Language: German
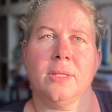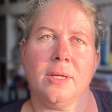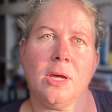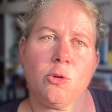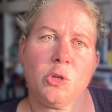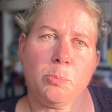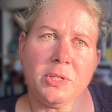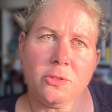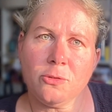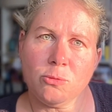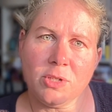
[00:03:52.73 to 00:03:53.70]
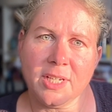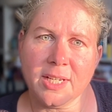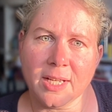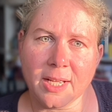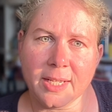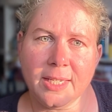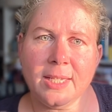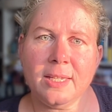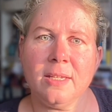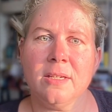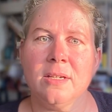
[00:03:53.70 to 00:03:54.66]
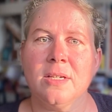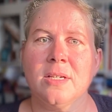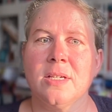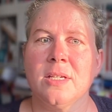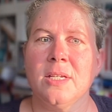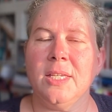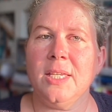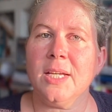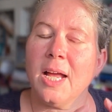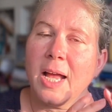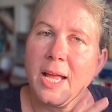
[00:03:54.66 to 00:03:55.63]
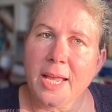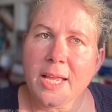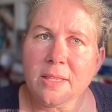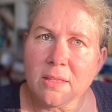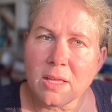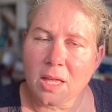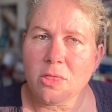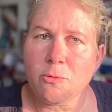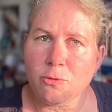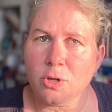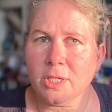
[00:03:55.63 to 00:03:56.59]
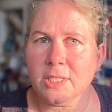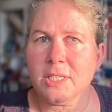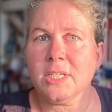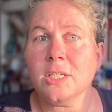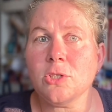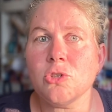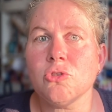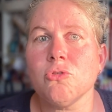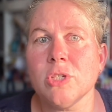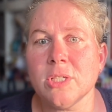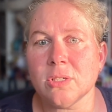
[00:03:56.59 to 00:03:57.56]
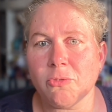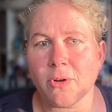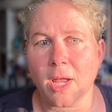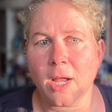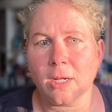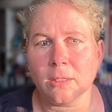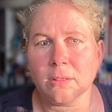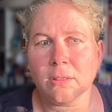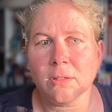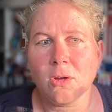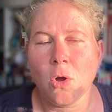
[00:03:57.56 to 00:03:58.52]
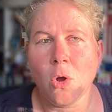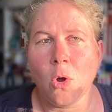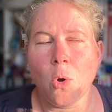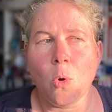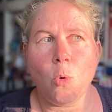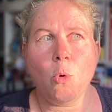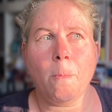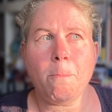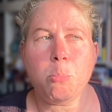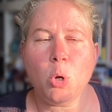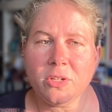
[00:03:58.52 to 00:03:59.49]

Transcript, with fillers: Dadurch bittest du die KI, ihre eigenen Antworten kritisch zu hinterfragen, um